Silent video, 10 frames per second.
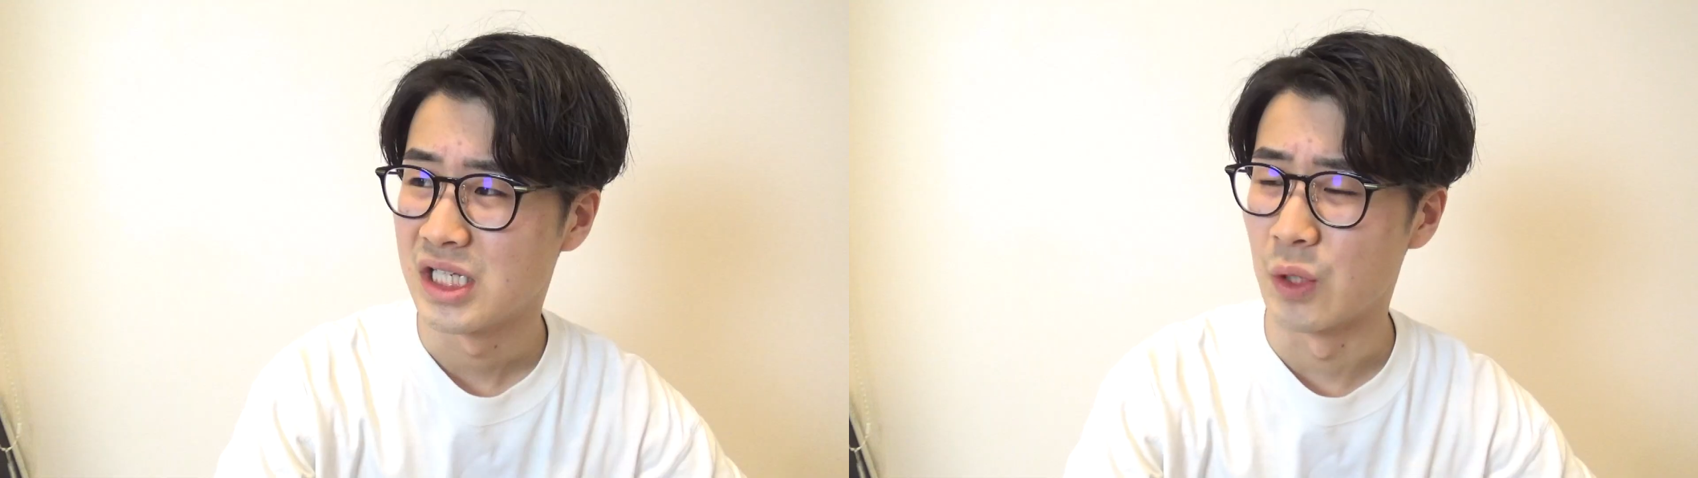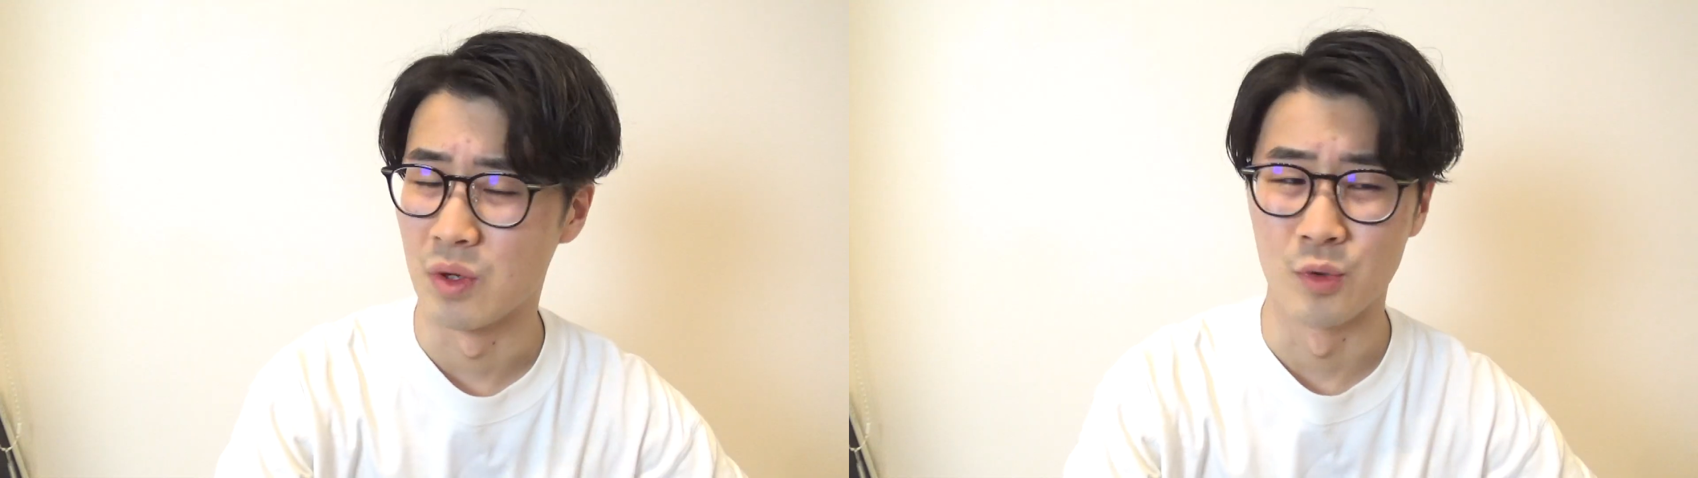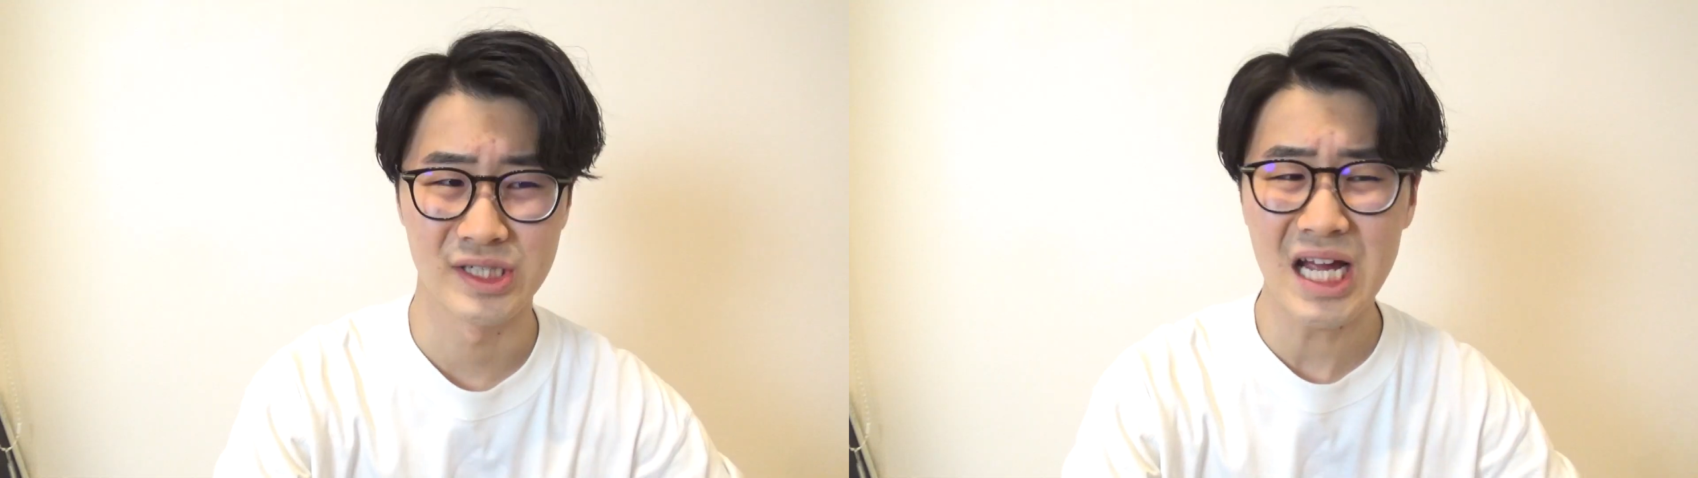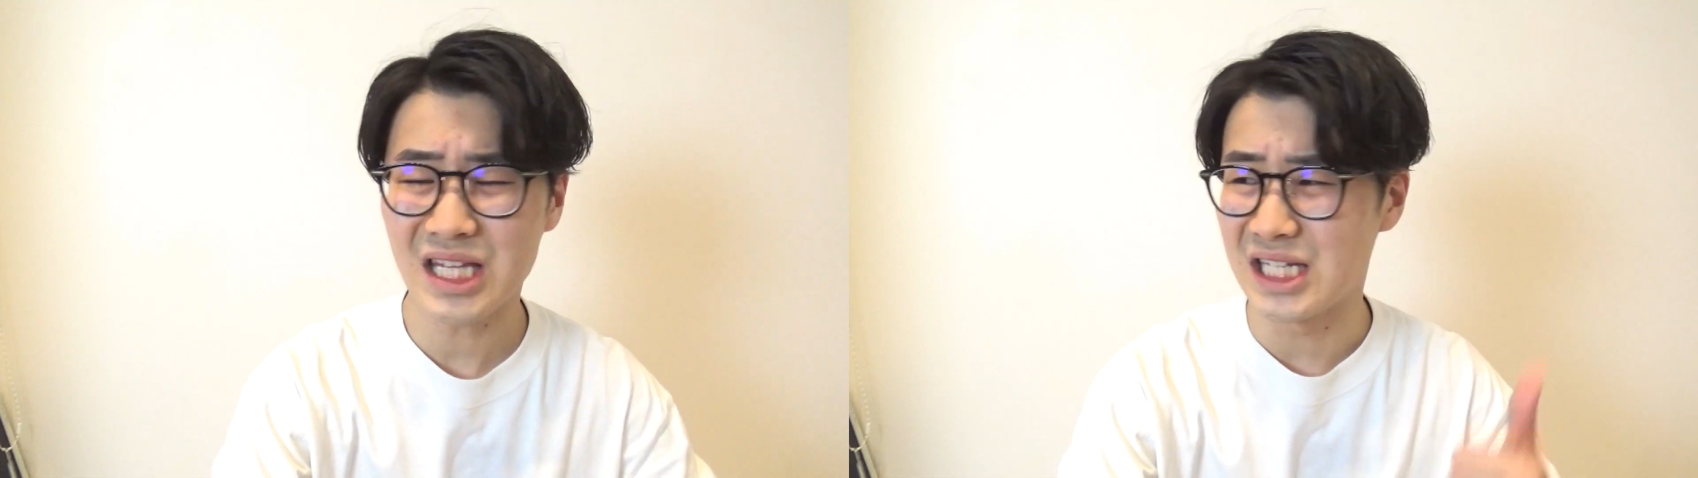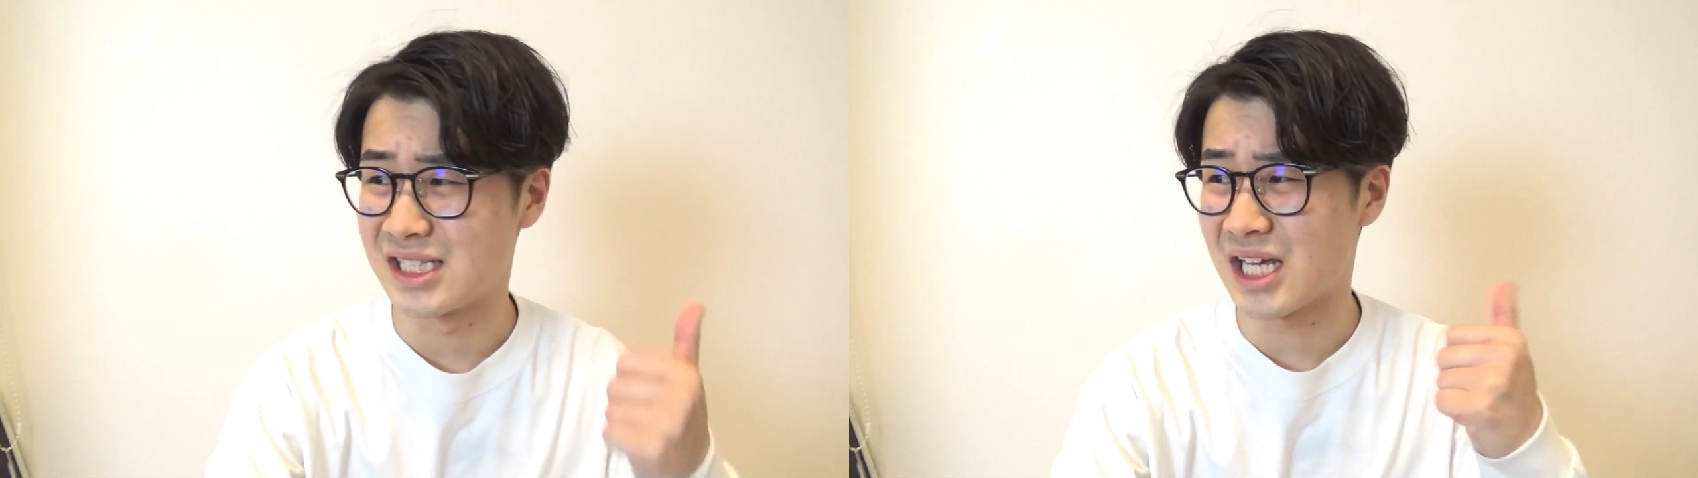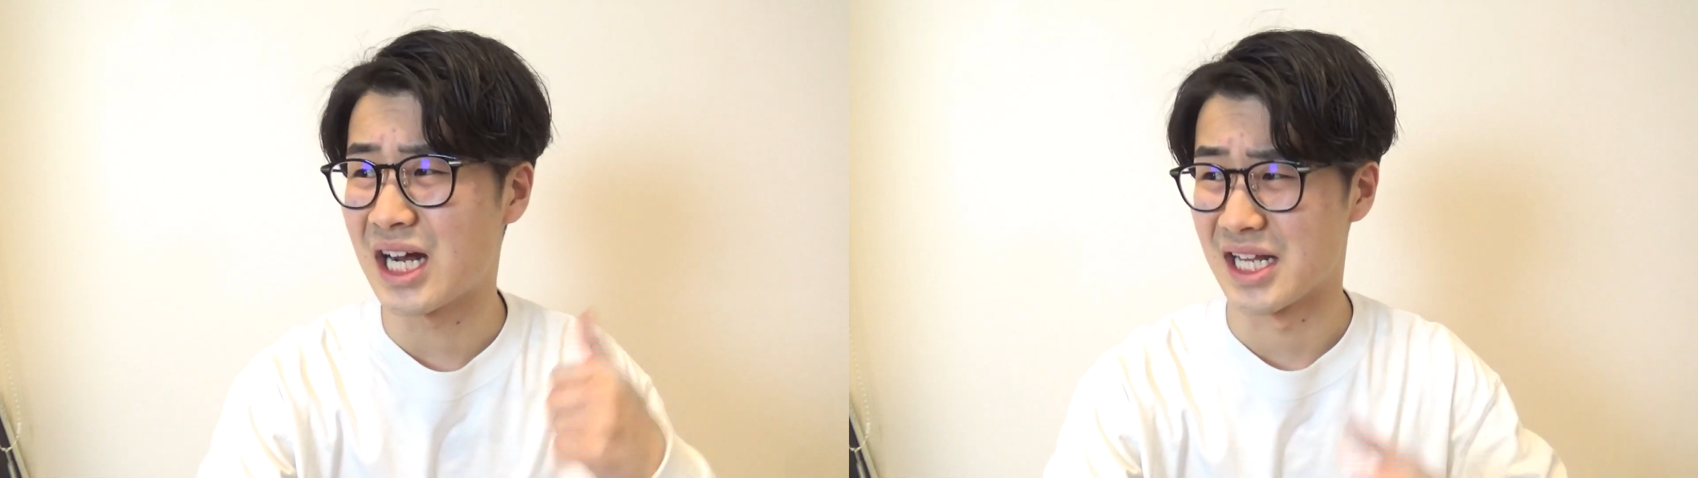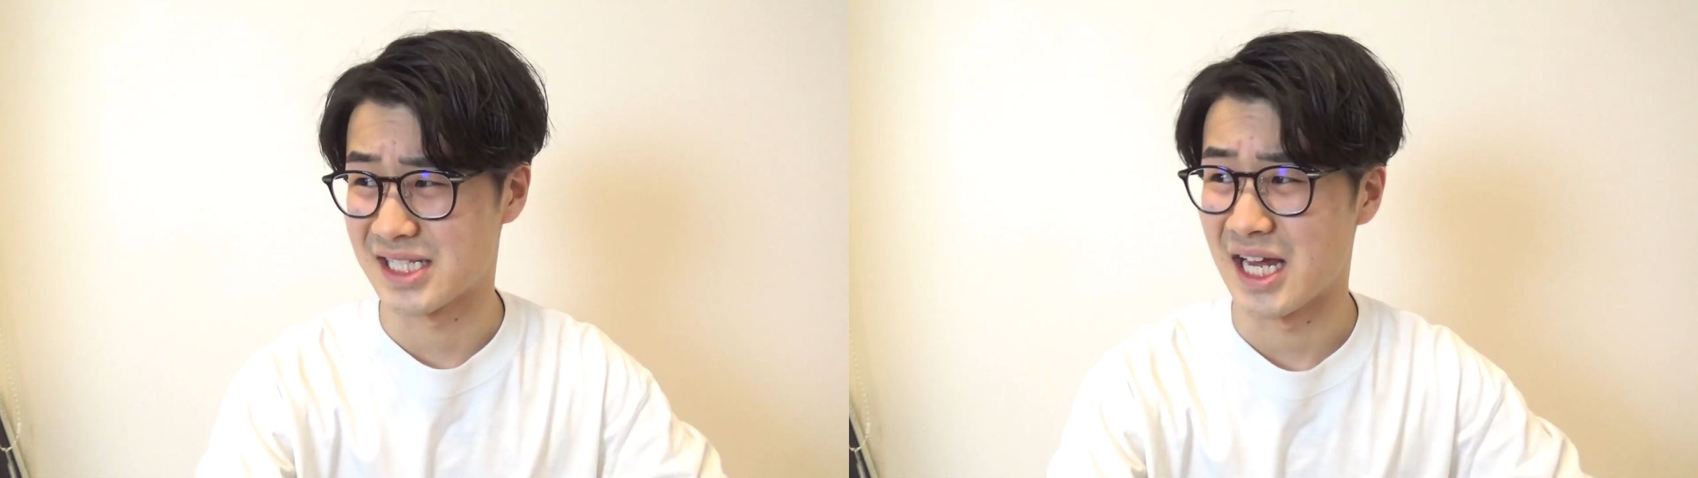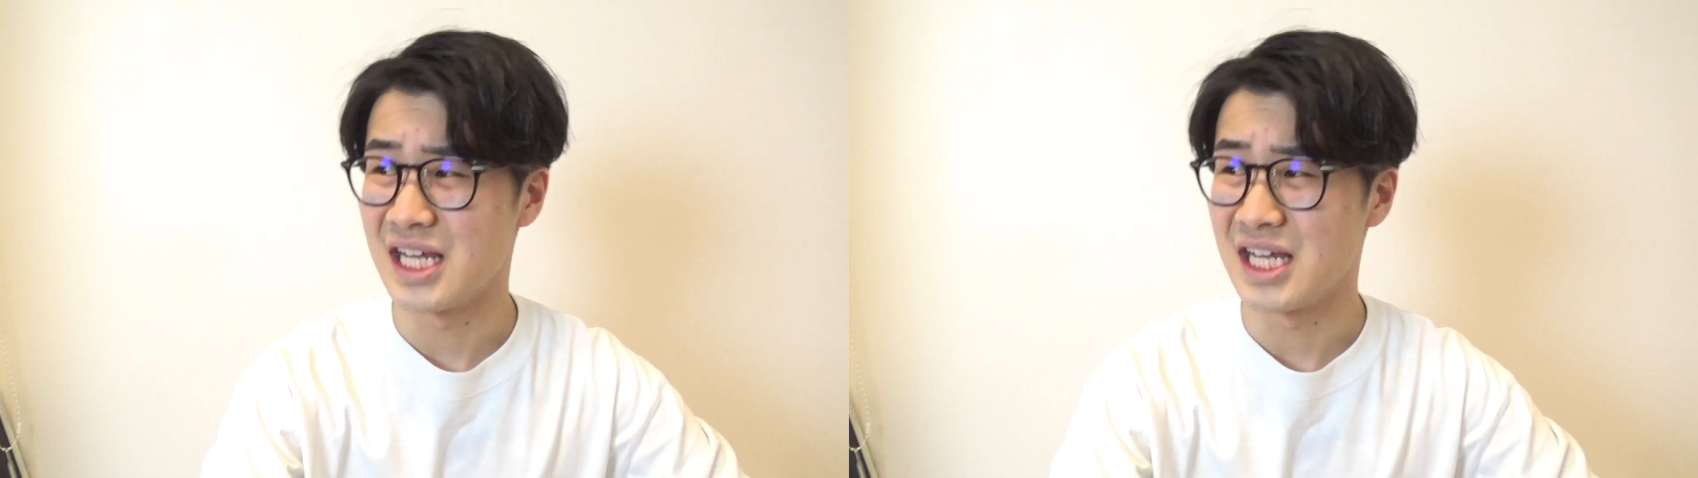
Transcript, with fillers: いや、俺もうさっき行ったからさ、